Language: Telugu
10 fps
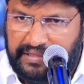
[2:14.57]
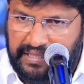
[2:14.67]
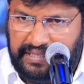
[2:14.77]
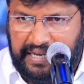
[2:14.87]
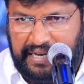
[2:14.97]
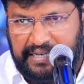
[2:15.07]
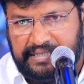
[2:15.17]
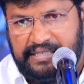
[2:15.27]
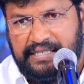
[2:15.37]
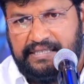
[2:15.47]
అంత
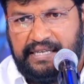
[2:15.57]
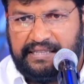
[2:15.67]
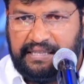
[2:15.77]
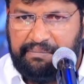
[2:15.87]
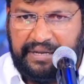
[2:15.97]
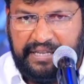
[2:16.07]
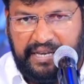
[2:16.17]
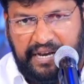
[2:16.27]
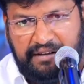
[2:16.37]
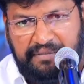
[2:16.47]
త్యాగం చేసి అంత
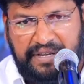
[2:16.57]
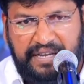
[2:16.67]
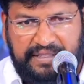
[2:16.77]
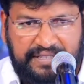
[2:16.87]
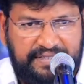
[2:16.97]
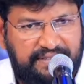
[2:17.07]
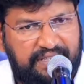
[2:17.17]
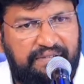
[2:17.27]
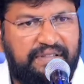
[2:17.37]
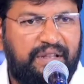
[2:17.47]
బలియాగమయ్యి అంత
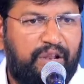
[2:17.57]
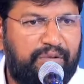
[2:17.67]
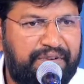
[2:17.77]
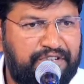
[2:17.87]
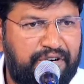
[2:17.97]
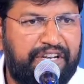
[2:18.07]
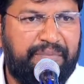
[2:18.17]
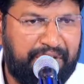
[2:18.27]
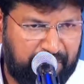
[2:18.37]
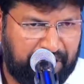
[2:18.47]
చిత్రవాదం అనుభవించిన
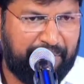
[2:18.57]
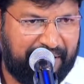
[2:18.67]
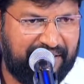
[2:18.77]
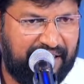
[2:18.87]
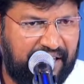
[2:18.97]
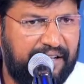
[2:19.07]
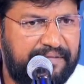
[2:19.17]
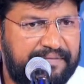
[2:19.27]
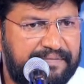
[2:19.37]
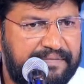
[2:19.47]
రేపు నేను వదిలిపెడతాడా